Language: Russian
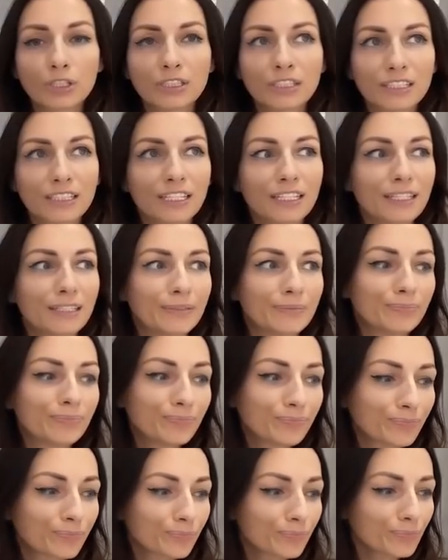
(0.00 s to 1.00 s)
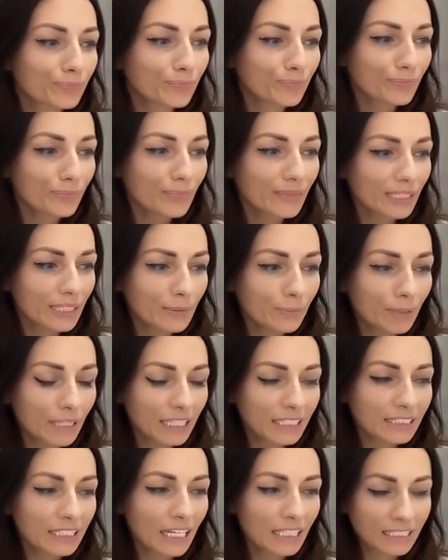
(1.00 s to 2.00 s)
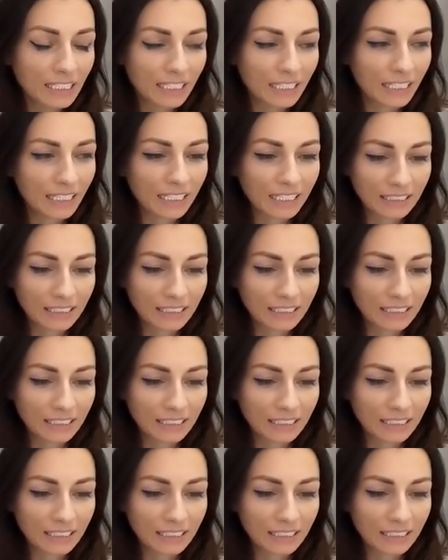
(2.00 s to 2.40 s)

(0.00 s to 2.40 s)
у них такие показательные